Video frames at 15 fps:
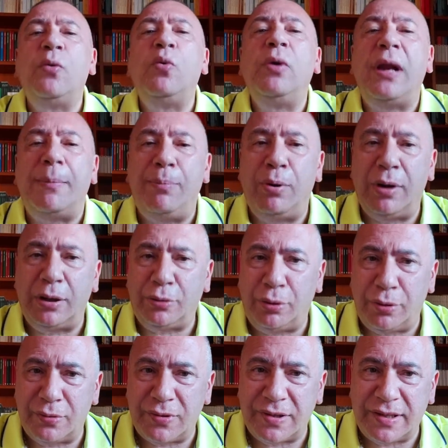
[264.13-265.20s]
un laboratorio
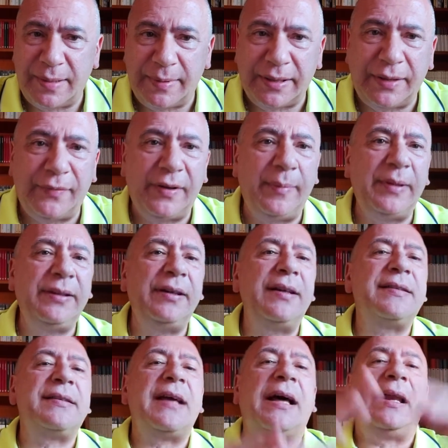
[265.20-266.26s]
è un sistema di riferimento
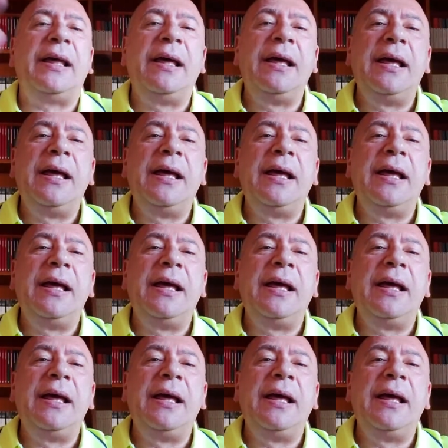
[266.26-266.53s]
inerziale,